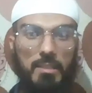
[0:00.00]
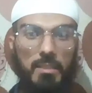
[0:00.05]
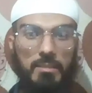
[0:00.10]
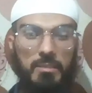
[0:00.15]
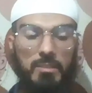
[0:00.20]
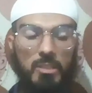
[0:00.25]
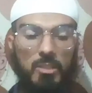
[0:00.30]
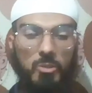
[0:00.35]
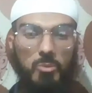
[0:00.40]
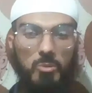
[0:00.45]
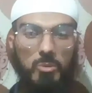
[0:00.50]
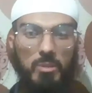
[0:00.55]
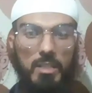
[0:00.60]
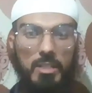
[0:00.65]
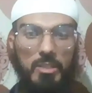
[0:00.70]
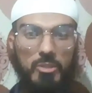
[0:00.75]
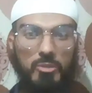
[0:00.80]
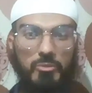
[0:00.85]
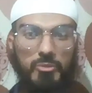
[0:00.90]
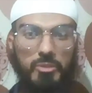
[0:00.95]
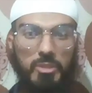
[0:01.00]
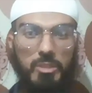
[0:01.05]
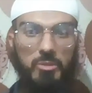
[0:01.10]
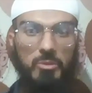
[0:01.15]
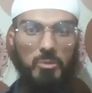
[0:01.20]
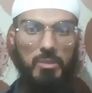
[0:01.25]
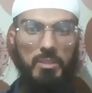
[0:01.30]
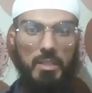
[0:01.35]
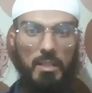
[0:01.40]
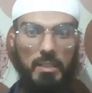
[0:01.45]
أنه لا يفيد
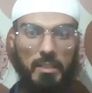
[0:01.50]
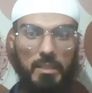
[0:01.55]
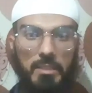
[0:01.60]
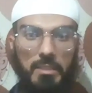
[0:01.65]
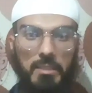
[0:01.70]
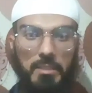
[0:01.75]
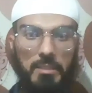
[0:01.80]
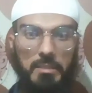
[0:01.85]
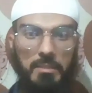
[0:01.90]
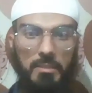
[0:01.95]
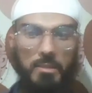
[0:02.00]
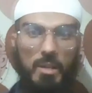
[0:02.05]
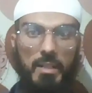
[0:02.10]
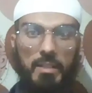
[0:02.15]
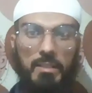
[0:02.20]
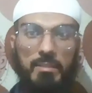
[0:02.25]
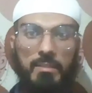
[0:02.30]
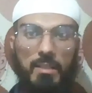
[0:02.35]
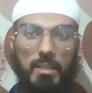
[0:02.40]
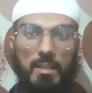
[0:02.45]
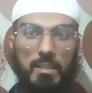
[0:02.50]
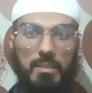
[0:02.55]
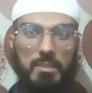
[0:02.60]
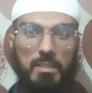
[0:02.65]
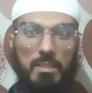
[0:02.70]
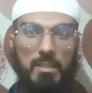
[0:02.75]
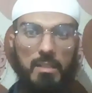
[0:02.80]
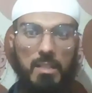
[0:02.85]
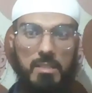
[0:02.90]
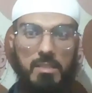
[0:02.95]
اليقين وأن
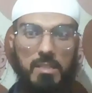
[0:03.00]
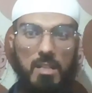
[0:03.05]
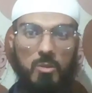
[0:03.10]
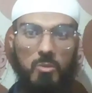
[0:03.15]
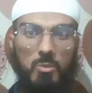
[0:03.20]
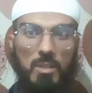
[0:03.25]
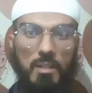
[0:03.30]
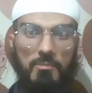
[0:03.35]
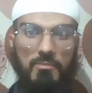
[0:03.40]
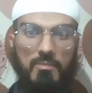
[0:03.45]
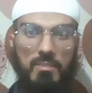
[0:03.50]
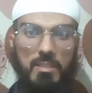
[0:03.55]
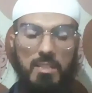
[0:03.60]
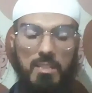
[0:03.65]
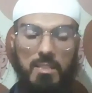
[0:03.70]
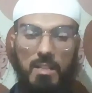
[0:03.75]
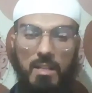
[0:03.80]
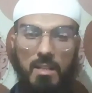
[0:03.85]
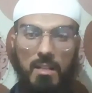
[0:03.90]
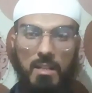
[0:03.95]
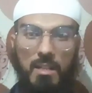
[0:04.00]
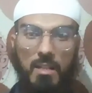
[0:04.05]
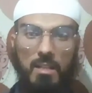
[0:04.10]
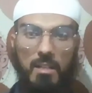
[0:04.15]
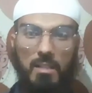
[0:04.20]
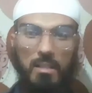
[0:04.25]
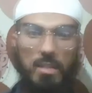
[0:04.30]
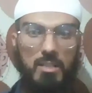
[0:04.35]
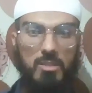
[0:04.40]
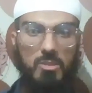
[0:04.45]
أدلته لفظية
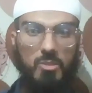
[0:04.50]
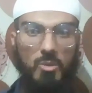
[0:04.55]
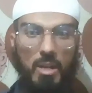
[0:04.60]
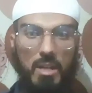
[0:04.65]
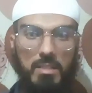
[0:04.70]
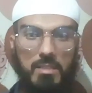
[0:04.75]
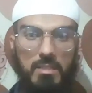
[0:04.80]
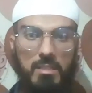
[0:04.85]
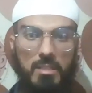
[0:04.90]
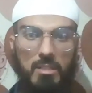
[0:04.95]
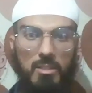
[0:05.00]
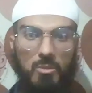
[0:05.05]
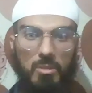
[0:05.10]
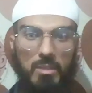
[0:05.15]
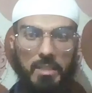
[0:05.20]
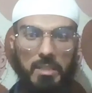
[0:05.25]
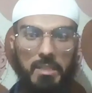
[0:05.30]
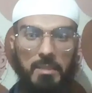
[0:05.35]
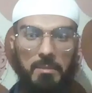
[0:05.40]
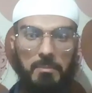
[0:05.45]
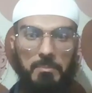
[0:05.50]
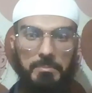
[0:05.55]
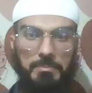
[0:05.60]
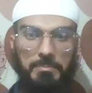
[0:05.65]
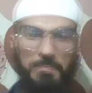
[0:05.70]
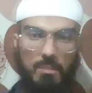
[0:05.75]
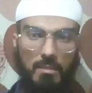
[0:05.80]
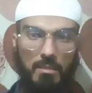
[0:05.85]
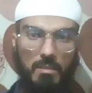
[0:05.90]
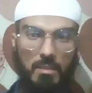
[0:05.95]
لا تحصل العلم
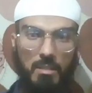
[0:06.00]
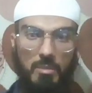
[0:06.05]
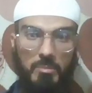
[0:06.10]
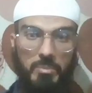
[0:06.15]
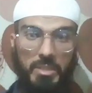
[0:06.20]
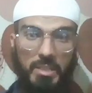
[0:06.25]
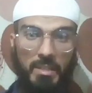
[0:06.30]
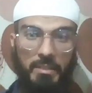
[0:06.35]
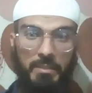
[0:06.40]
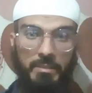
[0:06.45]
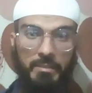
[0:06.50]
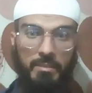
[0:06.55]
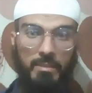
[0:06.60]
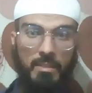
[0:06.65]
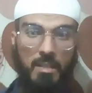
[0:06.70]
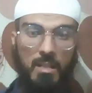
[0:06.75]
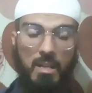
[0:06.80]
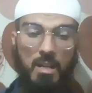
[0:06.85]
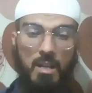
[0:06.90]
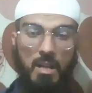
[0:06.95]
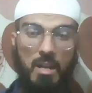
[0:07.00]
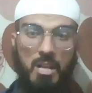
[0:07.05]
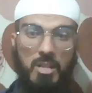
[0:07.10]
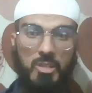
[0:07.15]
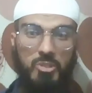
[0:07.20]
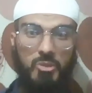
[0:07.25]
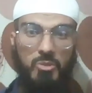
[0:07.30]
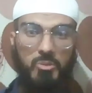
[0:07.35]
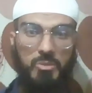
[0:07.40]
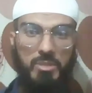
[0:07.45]
رابعاً
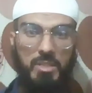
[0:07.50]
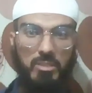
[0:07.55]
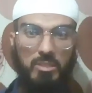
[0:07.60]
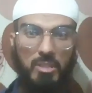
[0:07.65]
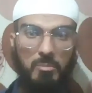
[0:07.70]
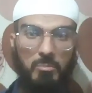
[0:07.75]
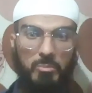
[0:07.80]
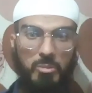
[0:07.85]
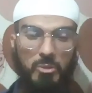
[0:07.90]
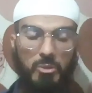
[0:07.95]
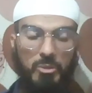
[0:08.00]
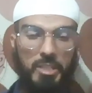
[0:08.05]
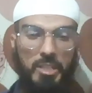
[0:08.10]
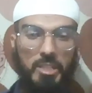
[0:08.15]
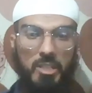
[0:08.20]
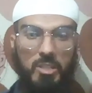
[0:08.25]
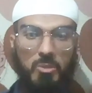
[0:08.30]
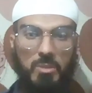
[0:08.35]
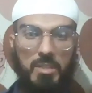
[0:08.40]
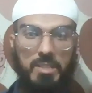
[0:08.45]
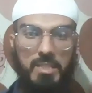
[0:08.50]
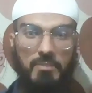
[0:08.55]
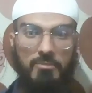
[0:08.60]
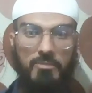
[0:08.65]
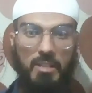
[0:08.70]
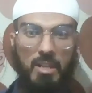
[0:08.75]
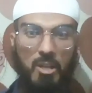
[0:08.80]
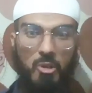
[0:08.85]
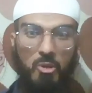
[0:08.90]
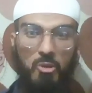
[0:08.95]
هجر تدبره
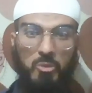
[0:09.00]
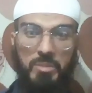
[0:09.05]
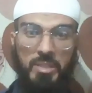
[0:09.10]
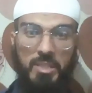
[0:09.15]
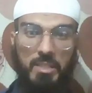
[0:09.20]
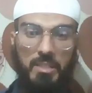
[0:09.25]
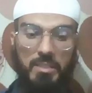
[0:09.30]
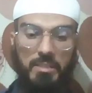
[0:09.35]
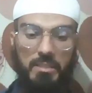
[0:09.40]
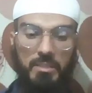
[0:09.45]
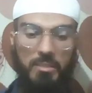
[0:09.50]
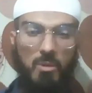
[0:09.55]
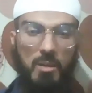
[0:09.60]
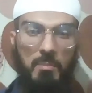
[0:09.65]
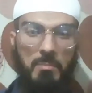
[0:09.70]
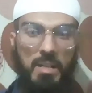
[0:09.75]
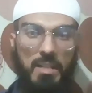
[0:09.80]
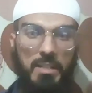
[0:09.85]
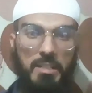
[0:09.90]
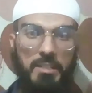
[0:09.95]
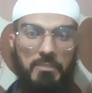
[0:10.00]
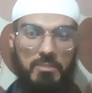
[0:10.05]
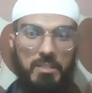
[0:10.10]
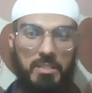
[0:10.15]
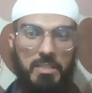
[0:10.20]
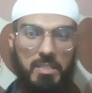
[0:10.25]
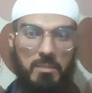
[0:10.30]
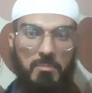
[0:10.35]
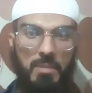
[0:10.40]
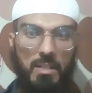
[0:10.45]
وتفهمه
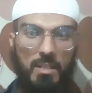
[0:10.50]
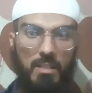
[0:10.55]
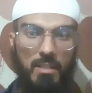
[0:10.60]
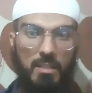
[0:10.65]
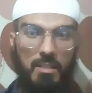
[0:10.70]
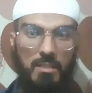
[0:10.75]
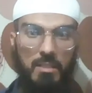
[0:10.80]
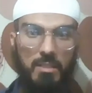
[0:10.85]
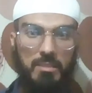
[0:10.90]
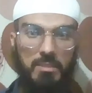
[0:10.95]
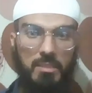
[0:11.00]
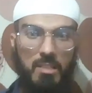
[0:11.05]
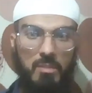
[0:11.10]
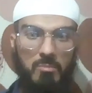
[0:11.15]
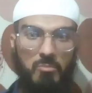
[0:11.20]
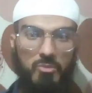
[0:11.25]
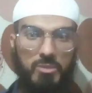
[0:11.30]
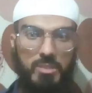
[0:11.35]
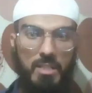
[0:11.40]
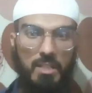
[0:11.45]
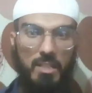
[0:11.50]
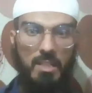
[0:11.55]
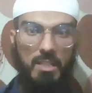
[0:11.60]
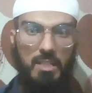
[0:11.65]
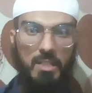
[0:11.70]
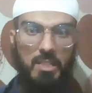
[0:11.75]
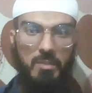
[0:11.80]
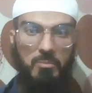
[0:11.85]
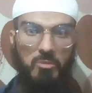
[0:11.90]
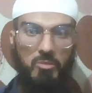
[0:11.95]
ومعرفة ما أراد
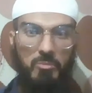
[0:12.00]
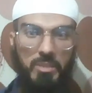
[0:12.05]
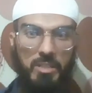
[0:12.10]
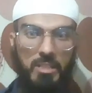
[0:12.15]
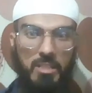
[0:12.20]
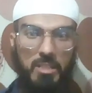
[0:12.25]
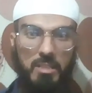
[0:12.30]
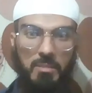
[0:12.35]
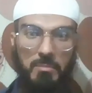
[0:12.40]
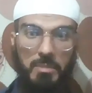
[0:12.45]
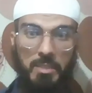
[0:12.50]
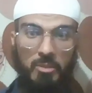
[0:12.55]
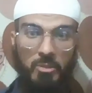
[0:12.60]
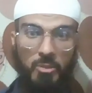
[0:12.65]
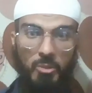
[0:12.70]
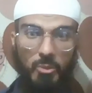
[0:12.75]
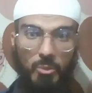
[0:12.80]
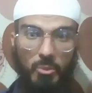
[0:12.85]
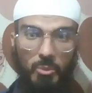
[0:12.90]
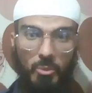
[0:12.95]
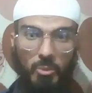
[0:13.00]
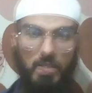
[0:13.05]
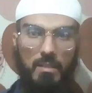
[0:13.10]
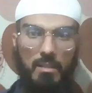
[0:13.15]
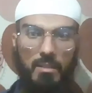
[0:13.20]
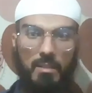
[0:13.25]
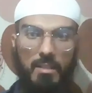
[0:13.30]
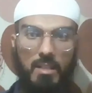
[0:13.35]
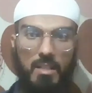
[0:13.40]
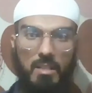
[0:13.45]
المتكلم به منه
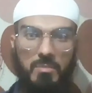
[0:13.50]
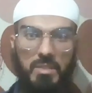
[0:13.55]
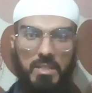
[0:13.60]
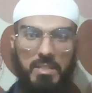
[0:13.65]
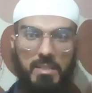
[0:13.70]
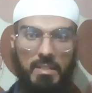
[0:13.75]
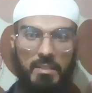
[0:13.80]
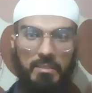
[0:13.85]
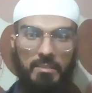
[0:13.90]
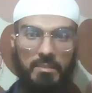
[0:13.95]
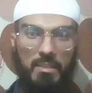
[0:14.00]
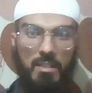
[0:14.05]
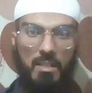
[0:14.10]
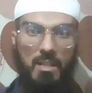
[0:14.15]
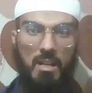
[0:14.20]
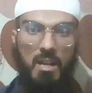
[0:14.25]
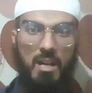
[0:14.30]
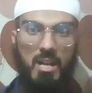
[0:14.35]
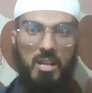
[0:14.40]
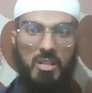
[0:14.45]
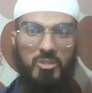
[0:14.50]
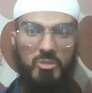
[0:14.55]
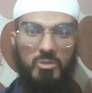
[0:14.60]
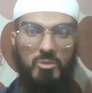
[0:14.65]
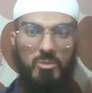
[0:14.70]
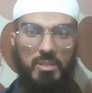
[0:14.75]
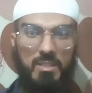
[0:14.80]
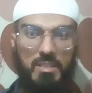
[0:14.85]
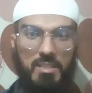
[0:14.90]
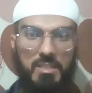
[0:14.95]
خامساً
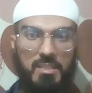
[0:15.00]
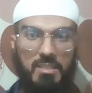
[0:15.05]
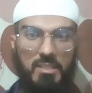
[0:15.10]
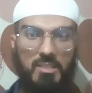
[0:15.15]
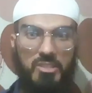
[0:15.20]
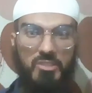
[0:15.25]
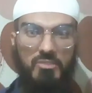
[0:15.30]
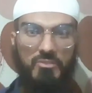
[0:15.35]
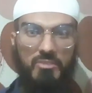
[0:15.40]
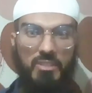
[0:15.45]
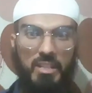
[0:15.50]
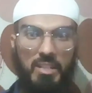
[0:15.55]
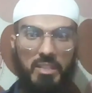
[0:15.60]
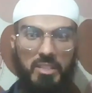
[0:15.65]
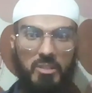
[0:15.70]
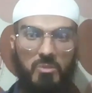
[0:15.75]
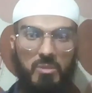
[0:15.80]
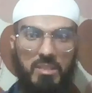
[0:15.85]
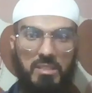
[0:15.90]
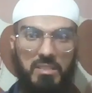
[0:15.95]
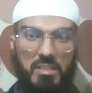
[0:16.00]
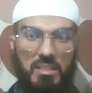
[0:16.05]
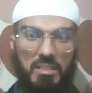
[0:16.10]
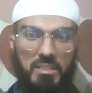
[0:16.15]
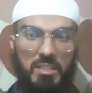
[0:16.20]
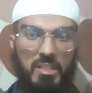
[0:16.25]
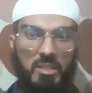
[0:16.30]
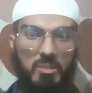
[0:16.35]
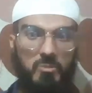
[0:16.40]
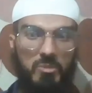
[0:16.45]
هجر الاستشفاء
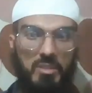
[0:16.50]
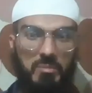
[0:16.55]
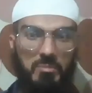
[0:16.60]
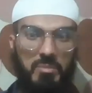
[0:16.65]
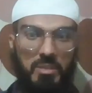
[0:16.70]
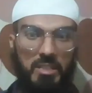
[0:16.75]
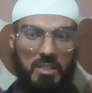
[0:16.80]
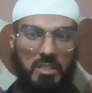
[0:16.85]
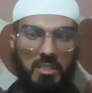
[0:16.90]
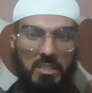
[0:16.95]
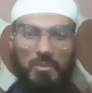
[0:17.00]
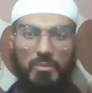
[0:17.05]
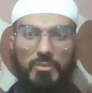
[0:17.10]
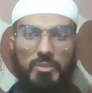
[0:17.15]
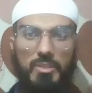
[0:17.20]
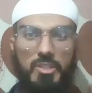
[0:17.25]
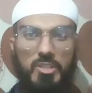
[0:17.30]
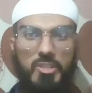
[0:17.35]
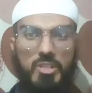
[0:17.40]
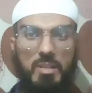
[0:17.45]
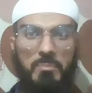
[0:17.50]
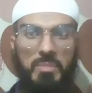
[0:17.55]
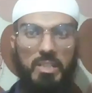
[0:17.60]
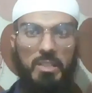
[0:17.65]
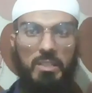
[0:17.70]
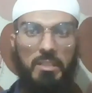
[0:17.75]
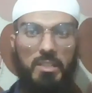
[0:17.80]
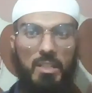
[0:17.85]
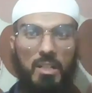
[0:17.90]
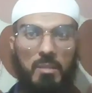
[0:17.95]
والتداوي به في
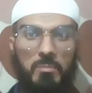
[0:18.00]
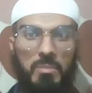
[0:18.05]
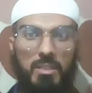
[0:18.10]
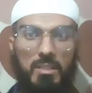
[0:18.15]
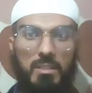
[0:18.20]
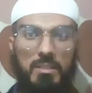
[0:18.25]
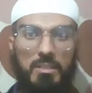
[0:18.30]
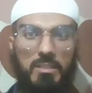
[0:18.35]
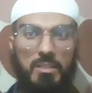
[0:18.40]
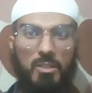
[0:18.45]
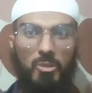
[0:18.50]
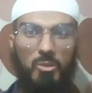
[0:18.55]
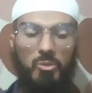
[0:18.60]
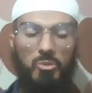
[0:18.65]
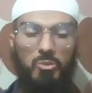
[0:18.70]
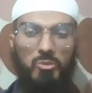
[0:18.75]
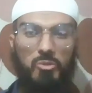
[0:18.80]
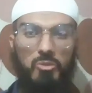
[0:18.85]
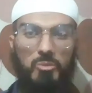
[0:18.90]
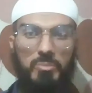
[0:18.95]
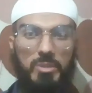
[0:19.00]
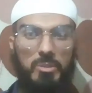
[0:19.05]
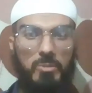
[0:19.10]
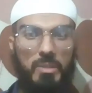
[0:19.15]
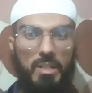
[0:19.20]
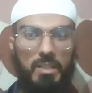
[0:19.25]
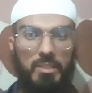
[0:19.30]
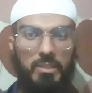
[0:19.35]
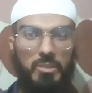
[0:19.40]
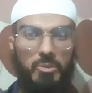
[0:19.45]
جميع أمراض القلوب
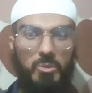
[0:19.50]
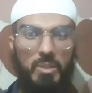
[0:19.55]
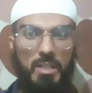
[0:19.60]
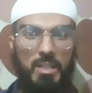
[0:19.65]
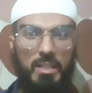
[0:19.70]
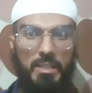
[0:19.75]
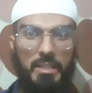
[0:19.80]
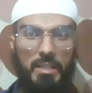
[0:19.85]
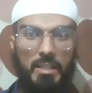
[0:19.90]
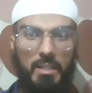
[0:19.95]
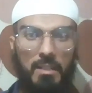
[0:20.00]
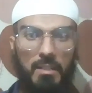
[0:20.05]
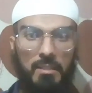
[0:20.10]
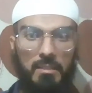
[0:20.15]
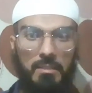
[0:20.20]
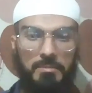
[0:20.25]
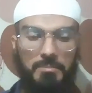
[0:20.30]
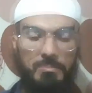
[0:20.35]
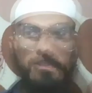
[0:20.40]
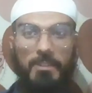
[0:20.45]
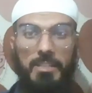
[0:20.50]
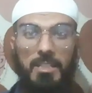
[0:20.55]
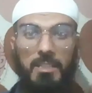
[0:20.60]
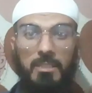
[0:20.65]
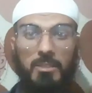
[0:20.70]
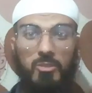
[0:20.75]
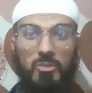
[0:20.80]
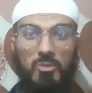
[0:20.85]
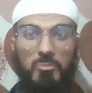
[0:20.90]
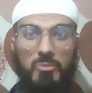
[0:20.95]
وأدوائها
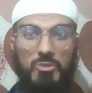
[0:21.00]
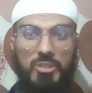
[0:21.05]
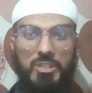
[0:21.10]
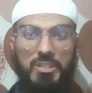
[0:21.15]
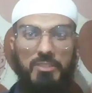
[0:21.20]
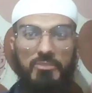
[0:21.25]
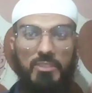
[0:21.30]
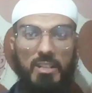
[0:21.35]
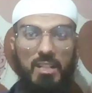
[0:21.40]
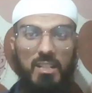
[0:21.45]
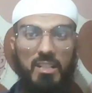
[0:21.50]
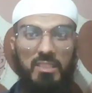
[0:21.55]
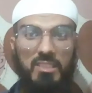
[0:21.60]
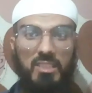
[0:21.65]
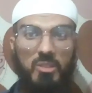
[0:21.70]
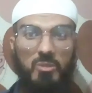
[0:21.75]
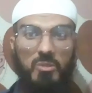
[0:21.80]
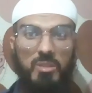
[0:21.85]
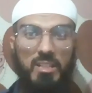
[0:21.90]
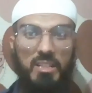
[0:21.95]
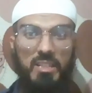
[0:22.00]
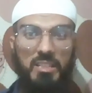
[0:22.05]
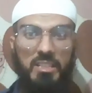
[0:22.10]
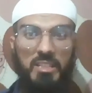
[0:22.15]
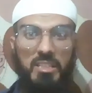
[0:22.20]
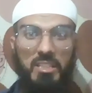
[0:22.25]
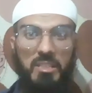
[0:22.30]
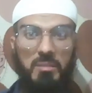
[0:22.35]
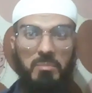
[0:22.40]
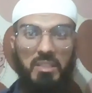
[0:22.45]
فيطلب شفاء
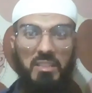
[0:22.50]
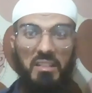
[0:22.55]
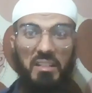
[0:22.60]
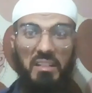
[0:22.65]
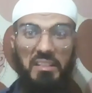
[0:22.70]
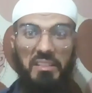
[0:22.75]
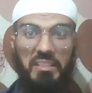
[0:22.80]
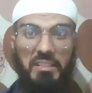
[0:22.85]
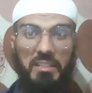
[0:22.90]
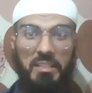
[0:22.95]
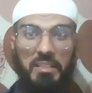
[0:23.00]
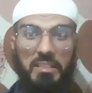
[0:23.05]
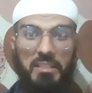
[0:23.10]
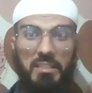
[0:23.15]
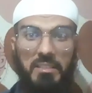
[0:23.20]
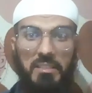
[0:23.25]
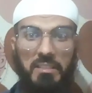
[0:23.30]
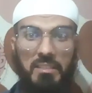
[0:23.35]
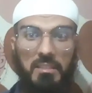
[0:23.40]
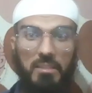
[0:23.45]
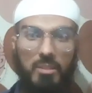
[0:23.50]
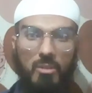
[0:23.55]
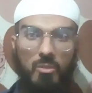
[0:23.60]
دوائه من غيره